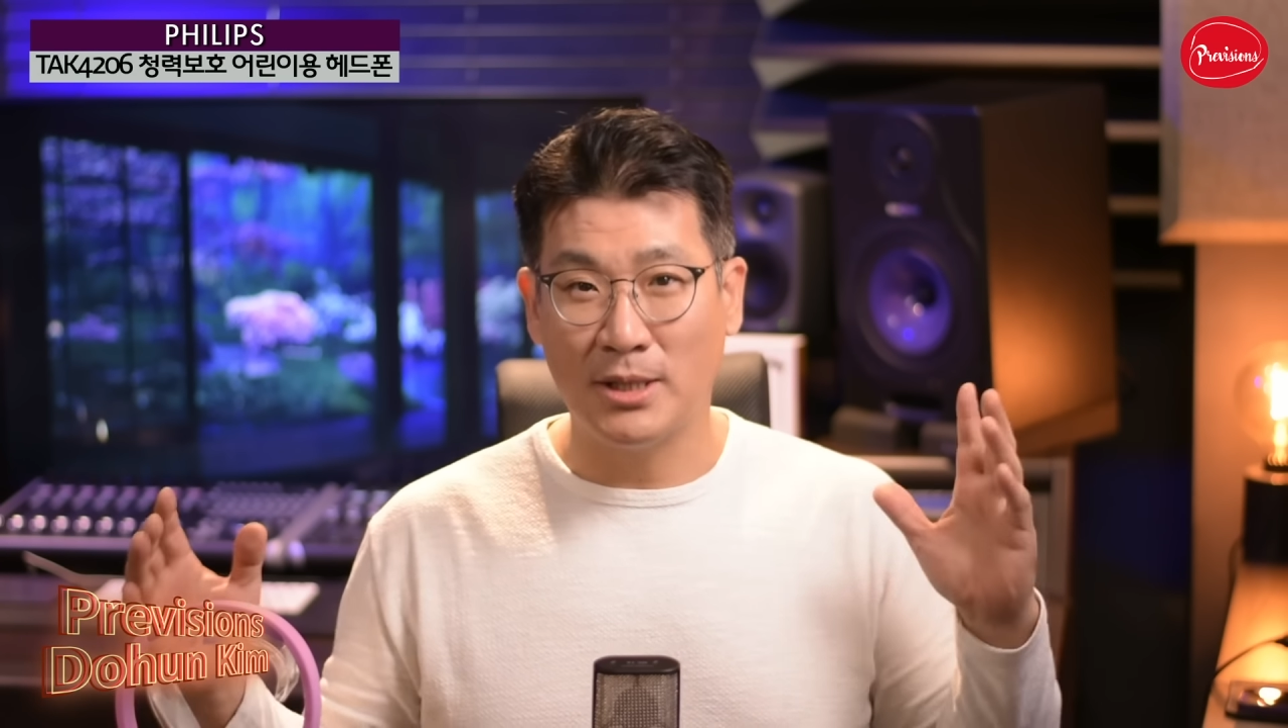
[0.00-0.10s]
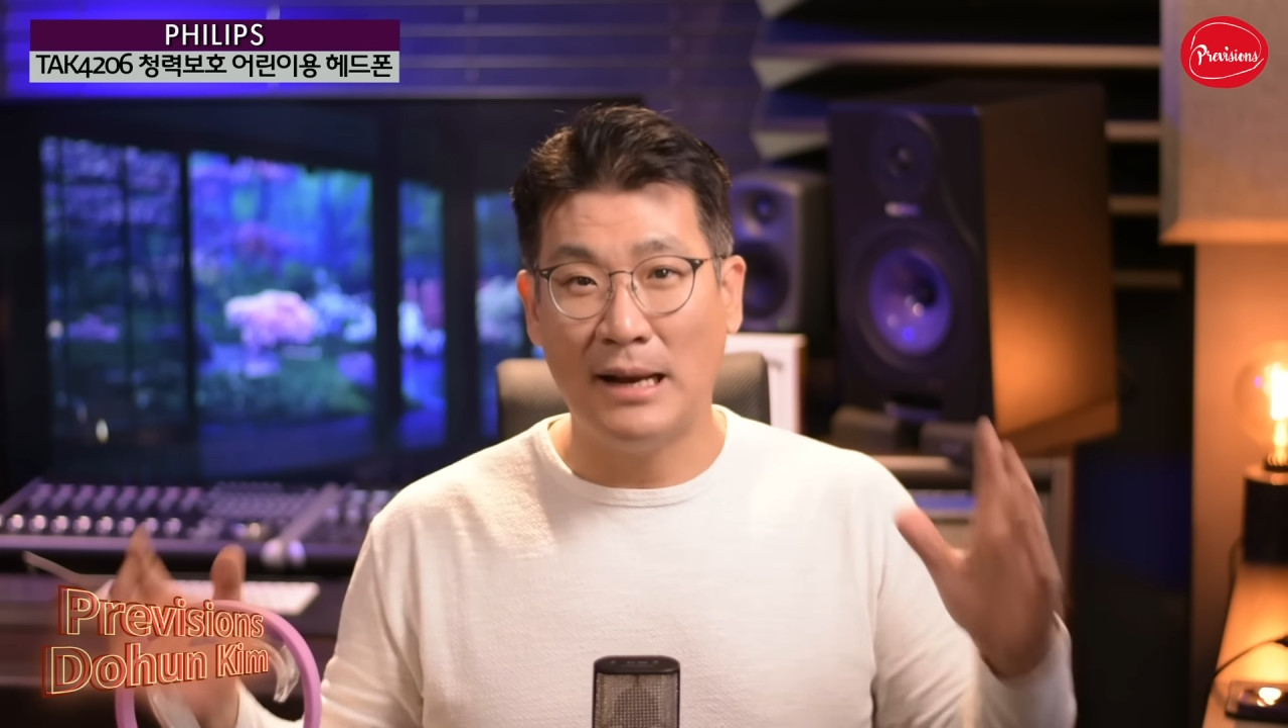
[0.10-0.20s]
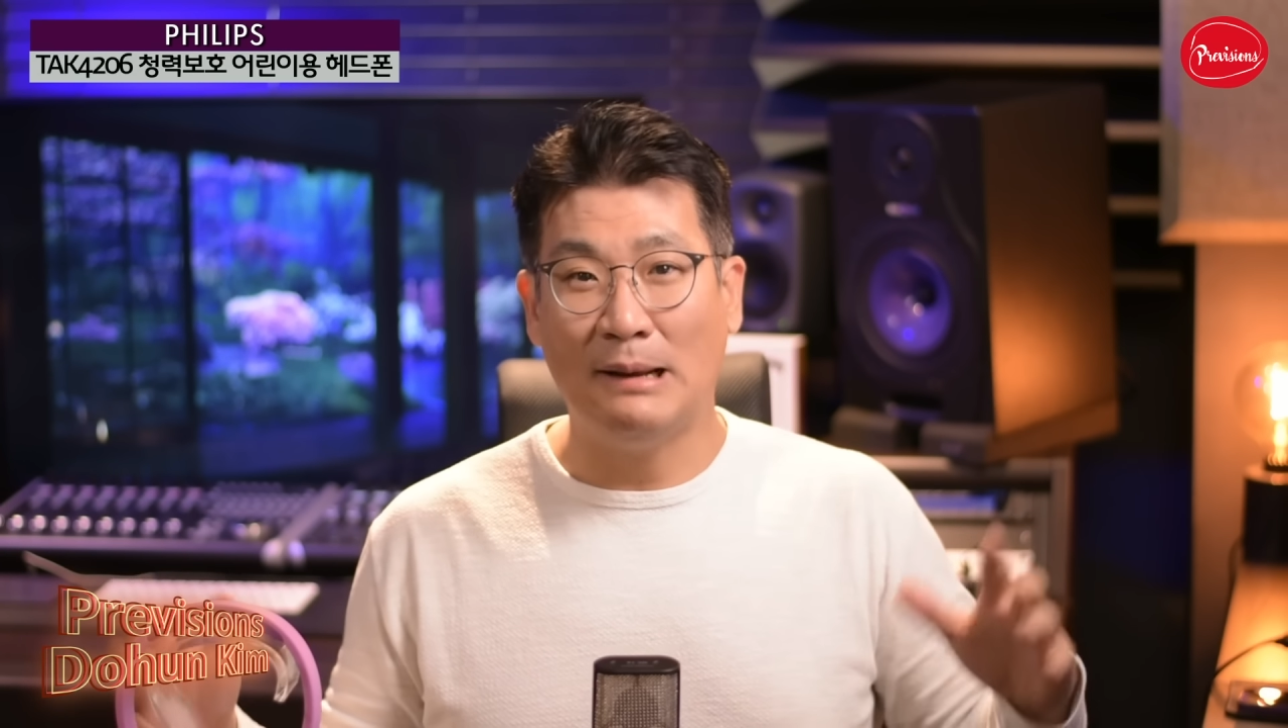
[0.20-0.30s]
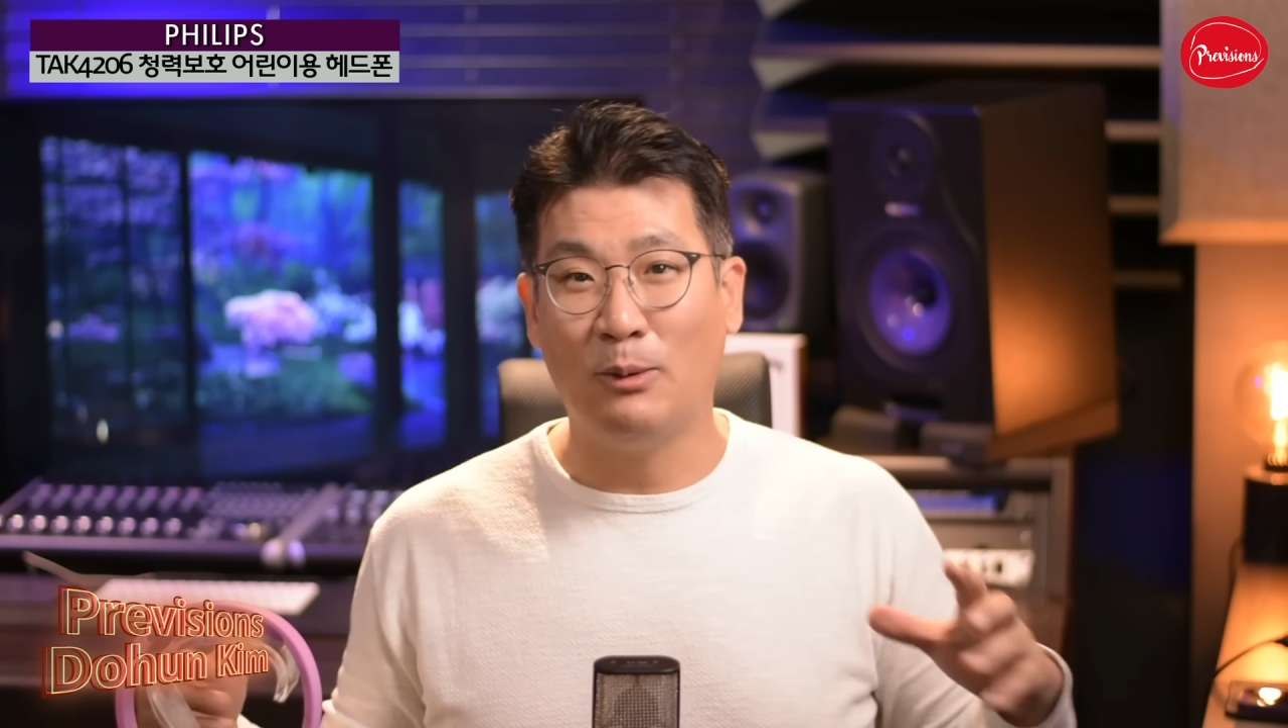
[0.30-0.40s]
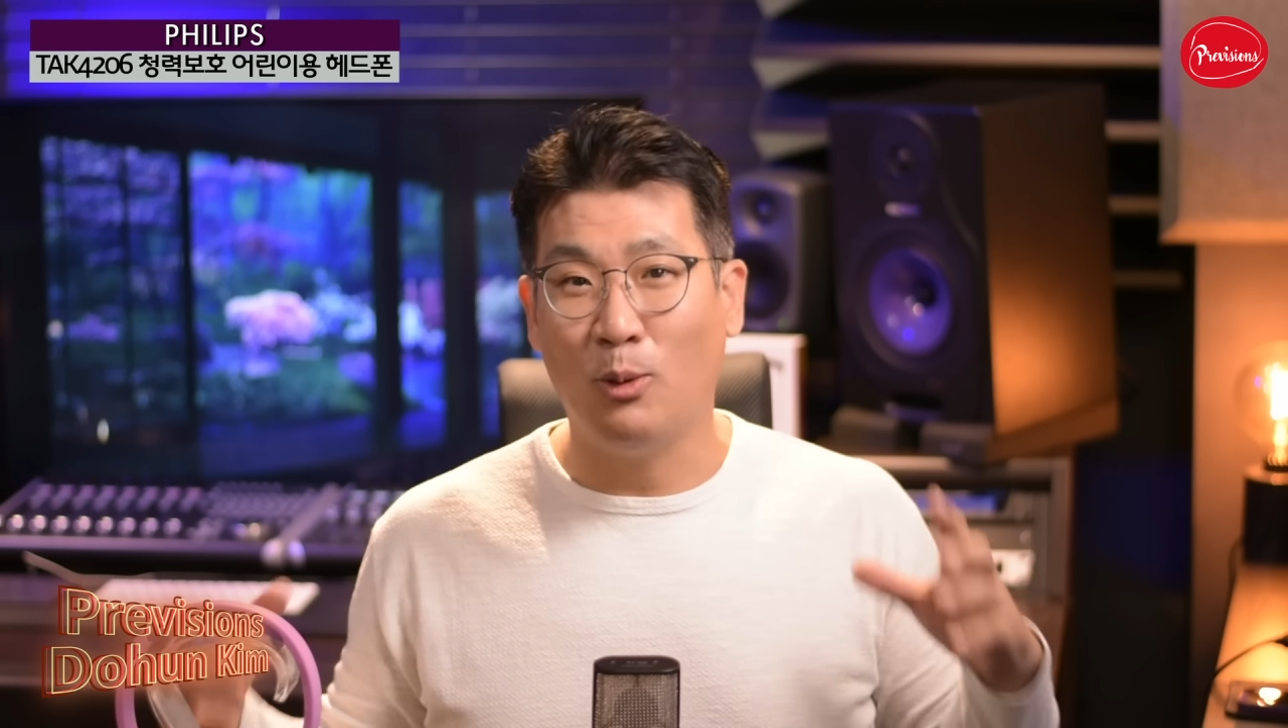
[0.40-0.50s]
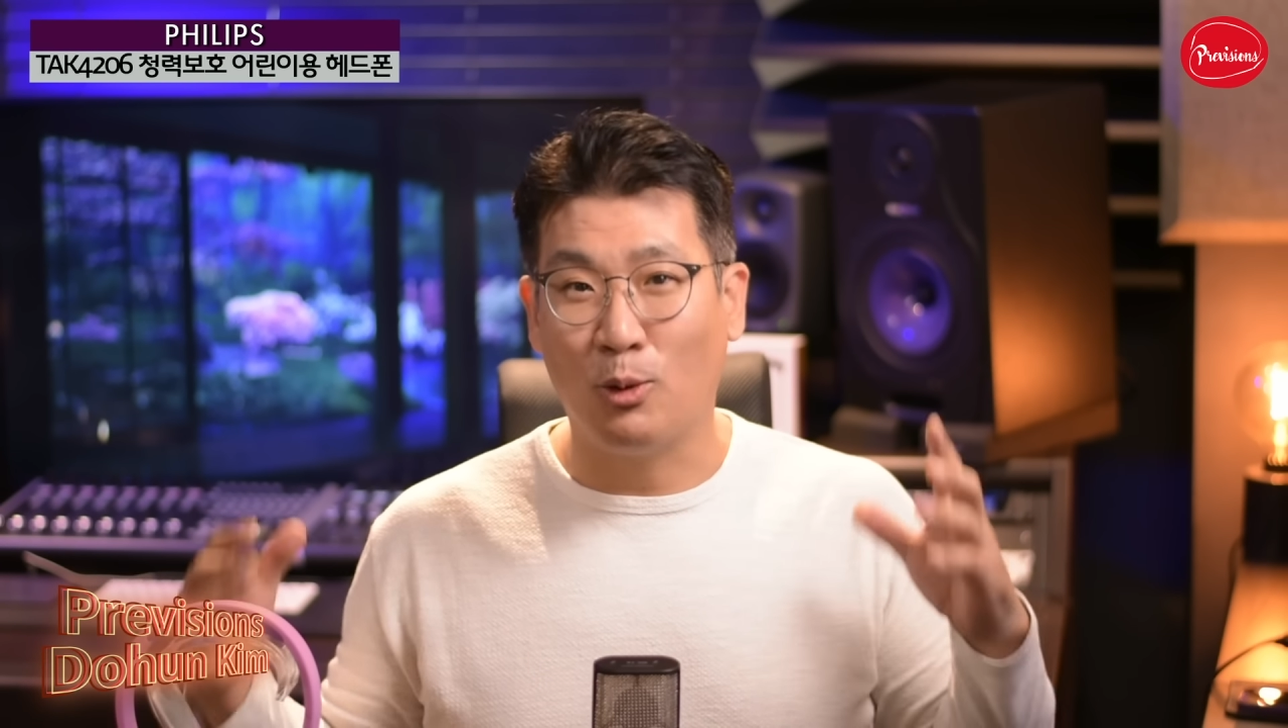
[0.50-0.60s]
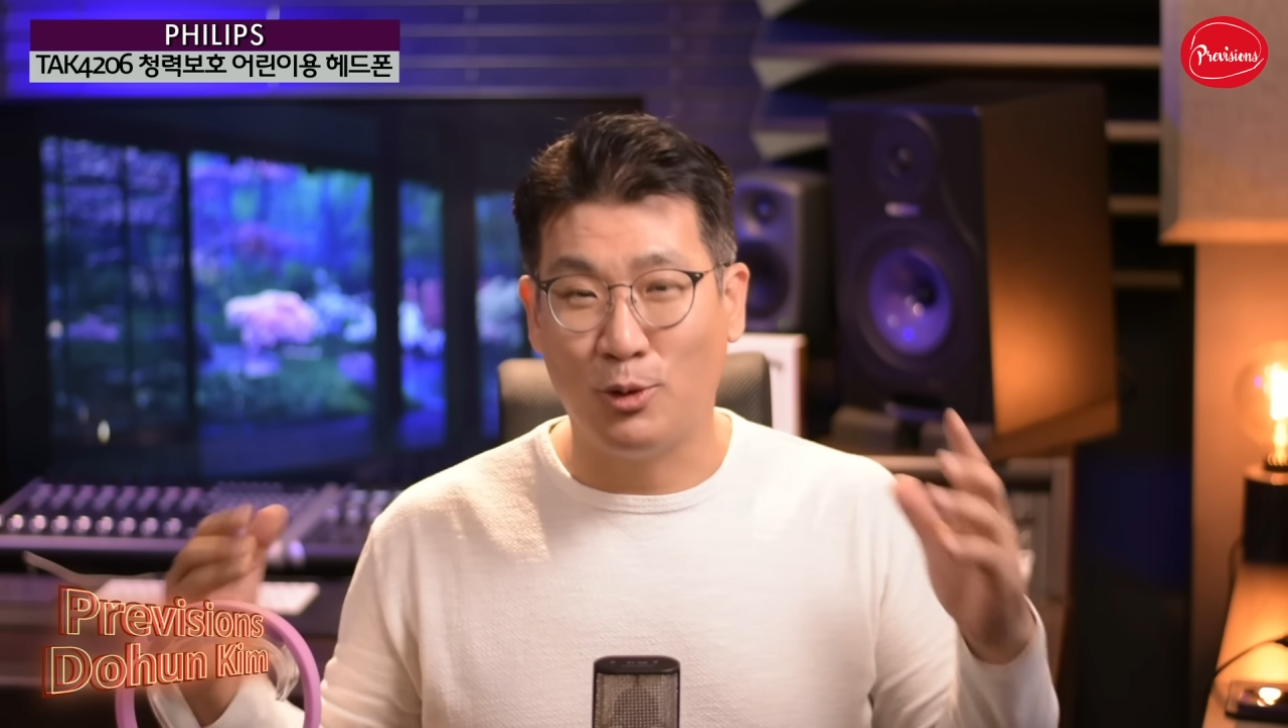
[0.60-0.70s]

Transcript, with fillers: 짧고